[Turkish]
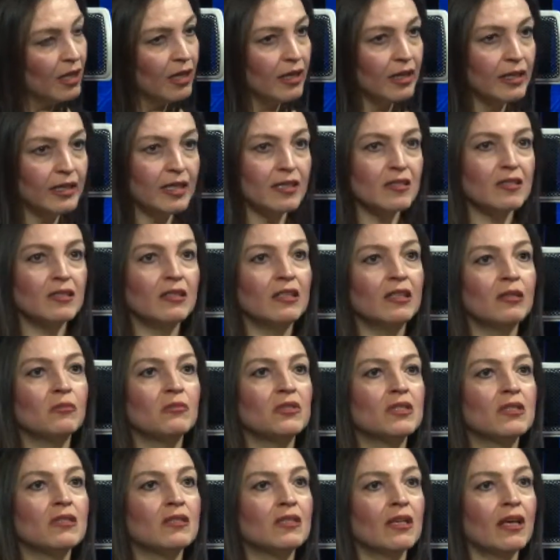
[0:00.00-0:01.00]
nasıl diyeyim
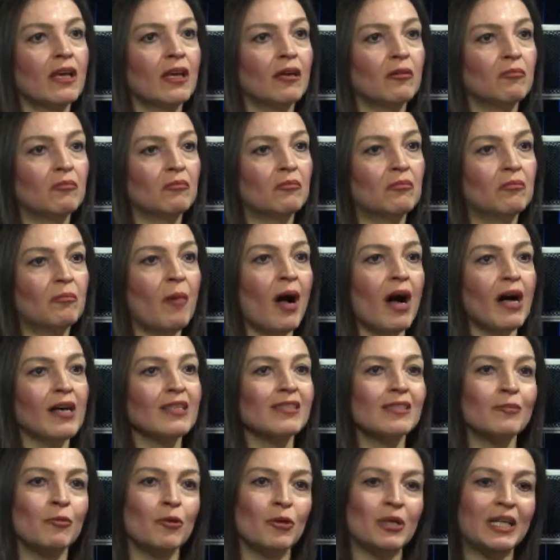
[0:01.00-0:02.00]
size
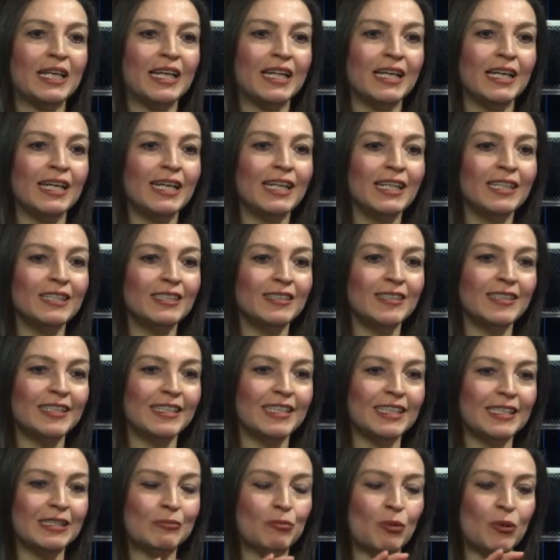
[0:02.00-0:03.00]
bazı böyle
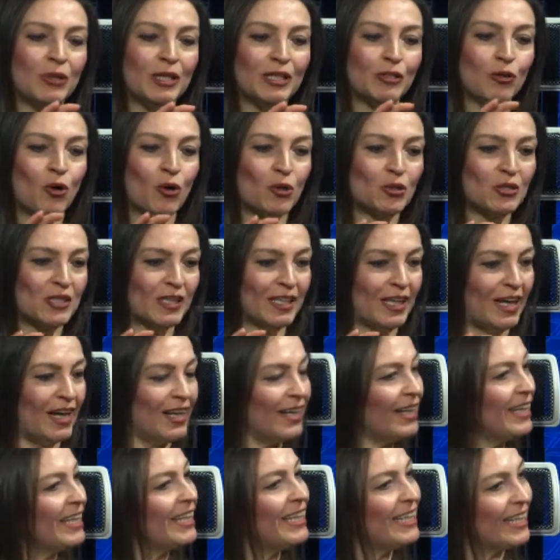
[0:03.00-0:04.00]
trik böyle
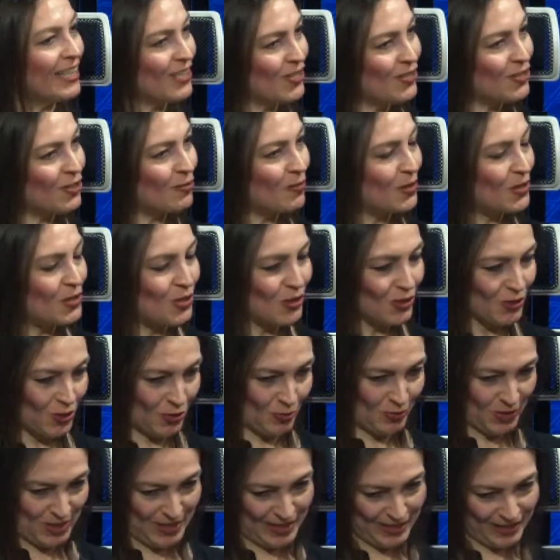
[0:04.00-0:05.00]
noktalarla iyileştirme
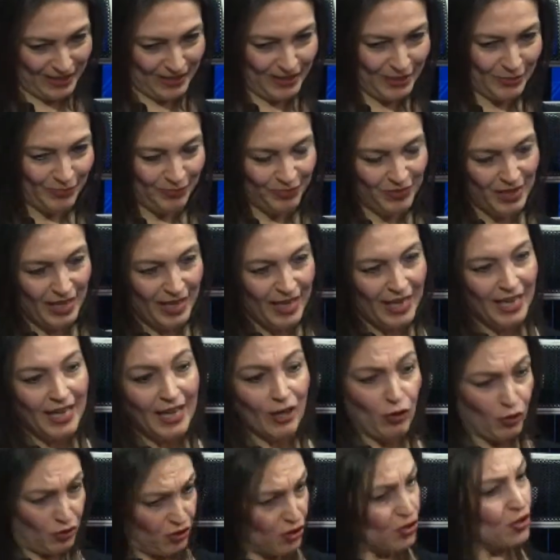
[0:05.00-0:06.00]
çalışmasıdır.
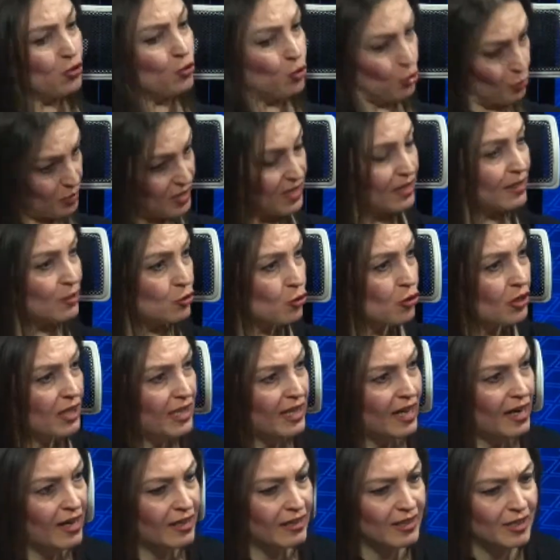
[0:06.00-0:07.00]
E, onun dışında kurumsal
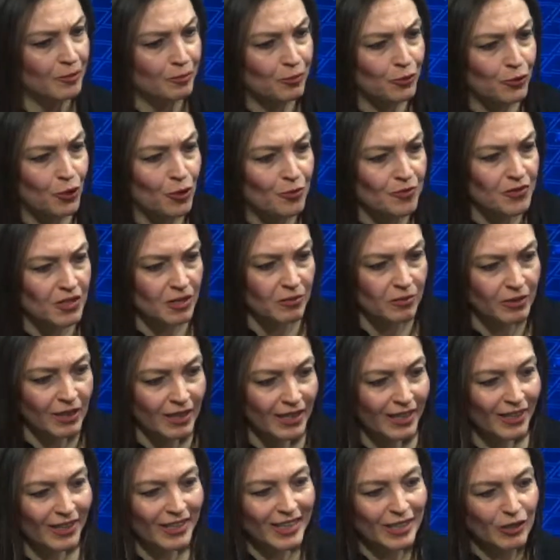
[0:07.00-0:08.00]
atölyelerde yapıyorum tabii.
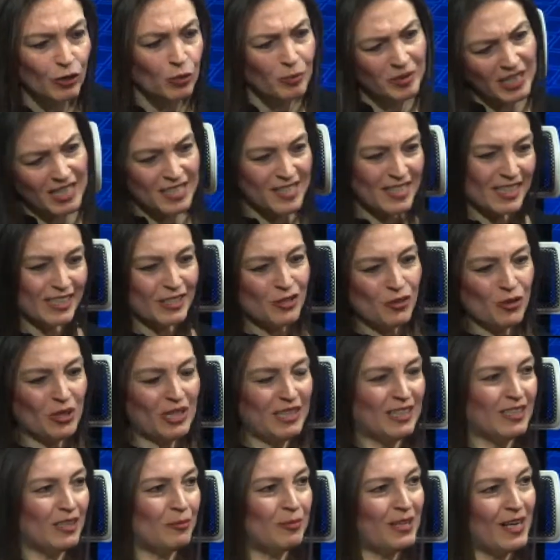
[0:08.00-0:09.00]
E, o bireysel
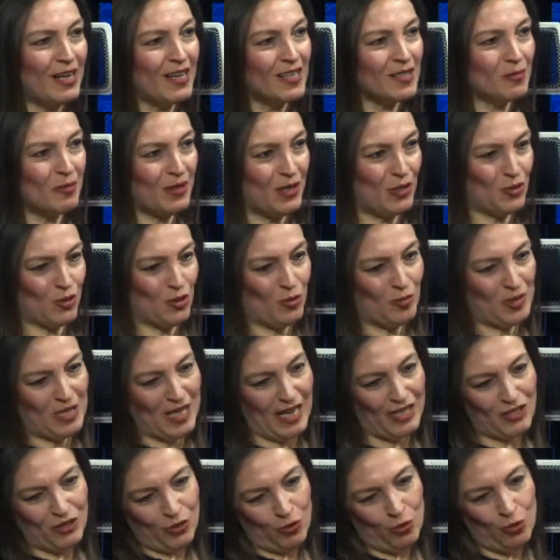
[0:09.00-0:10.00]
atölyelere biraz benziyor.
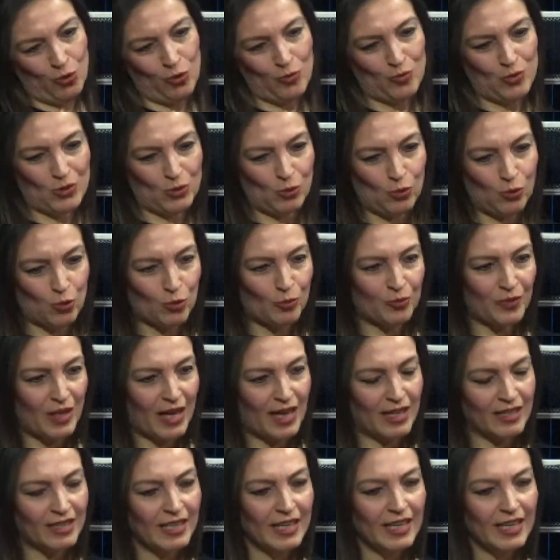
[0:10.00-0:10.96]
Mesela işte kurumsu kurumlar